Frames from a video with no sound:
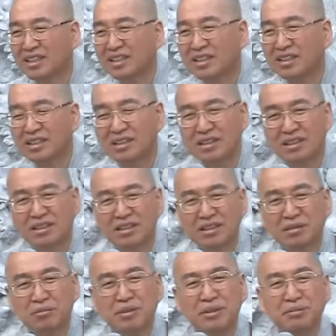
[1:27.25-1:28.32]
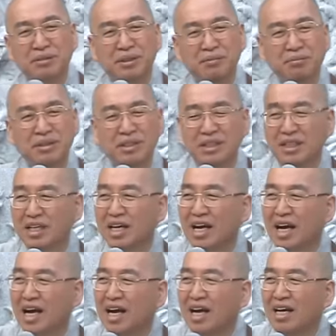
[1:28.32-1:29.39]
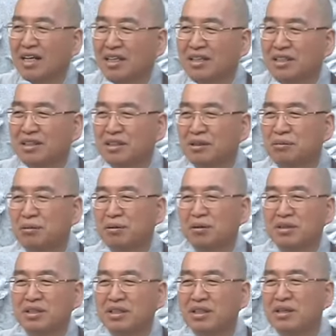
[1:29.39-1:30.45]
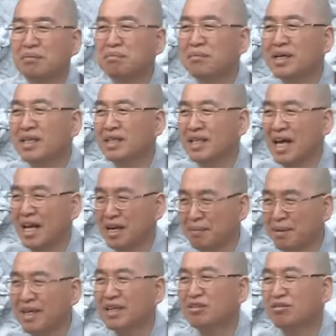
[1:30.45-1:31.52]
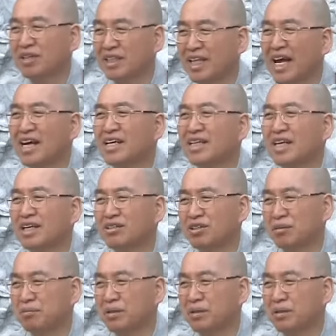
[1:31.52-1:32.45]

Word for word: 그래서 너무너무 힘드니까, 여보, 그것만 하나만 해두가, 딴 건 해줄게.